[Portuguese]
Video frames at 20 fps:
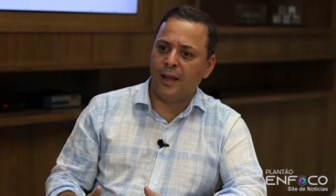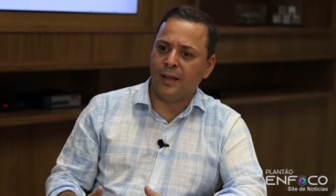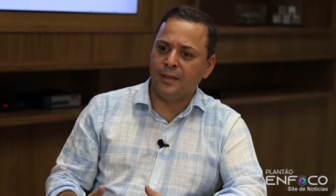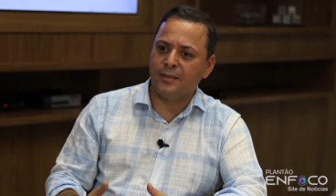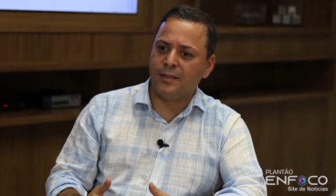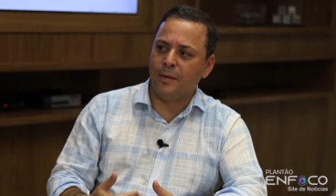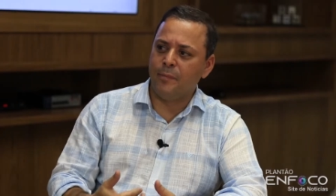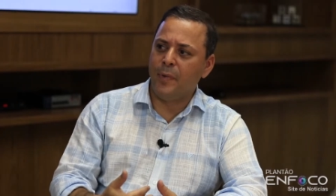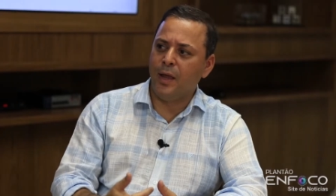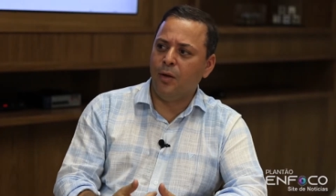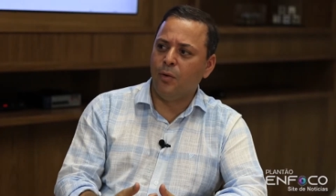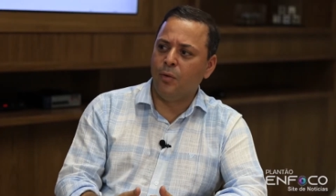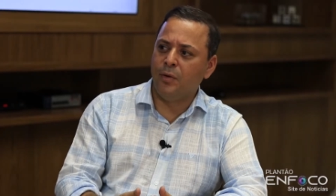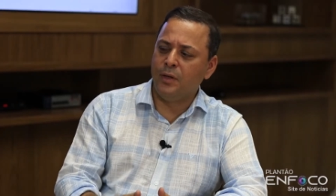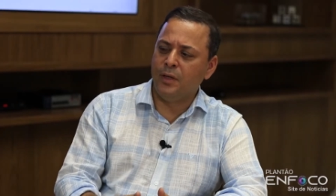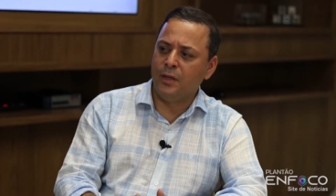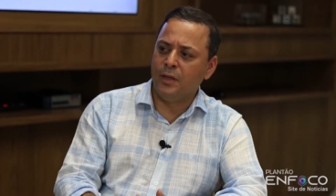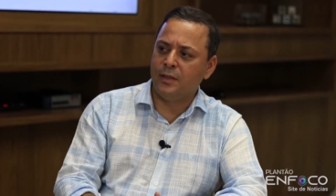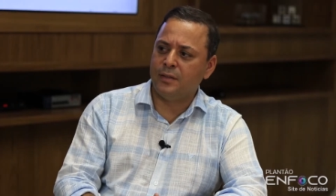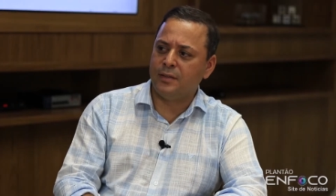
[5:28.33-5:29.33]
essa
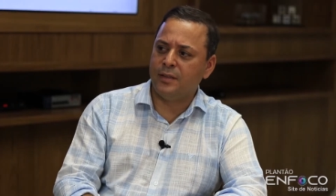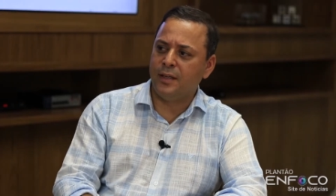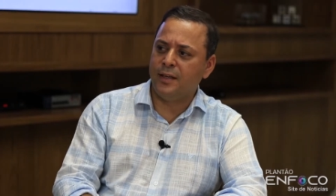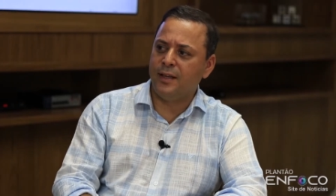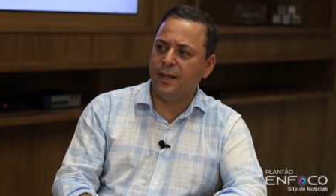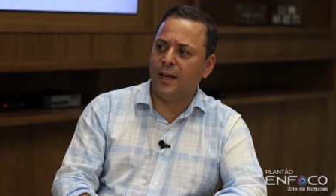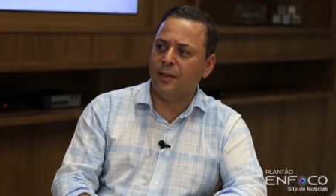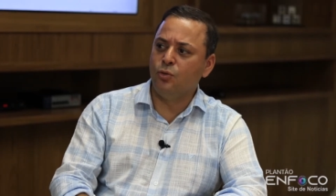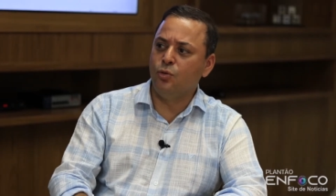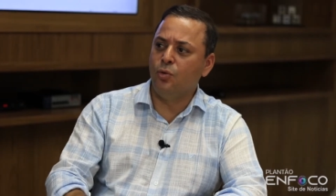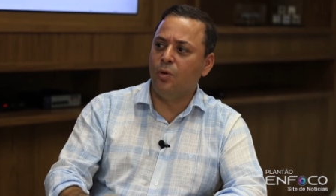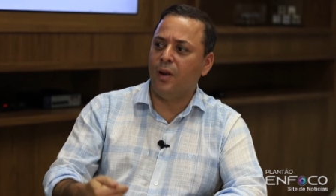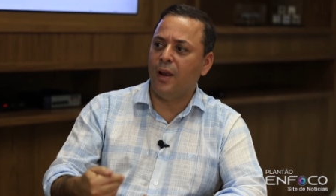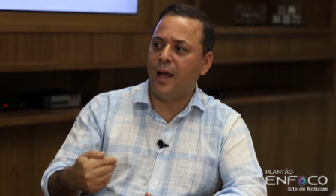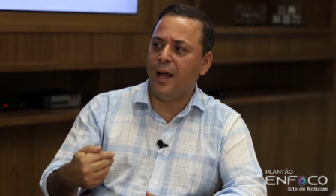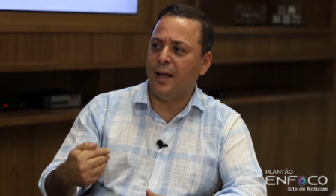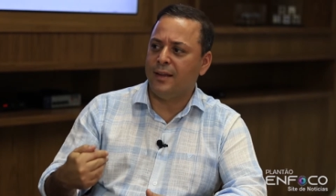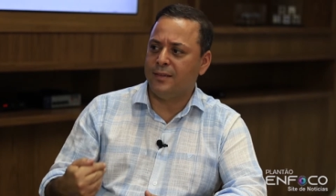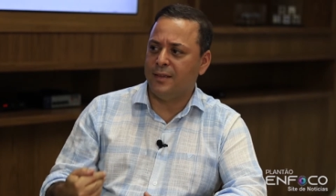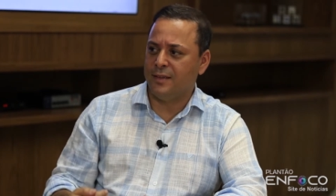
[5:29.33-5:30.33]
melhoria seria
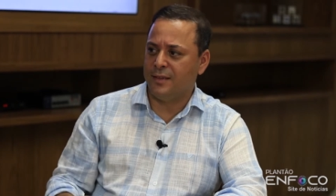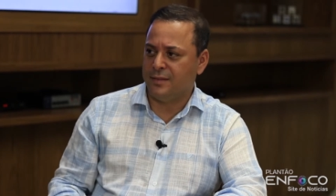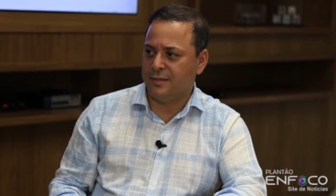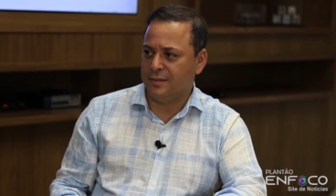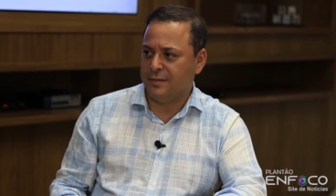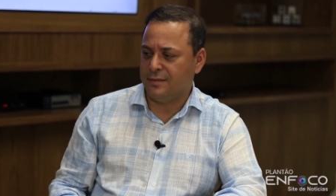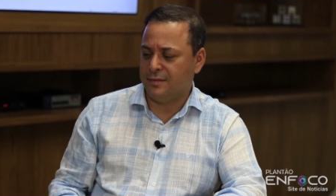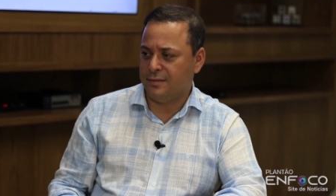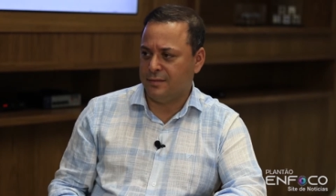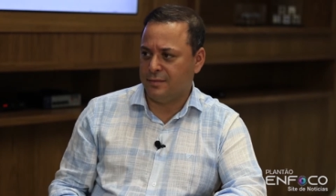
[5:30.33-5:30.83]
anulada,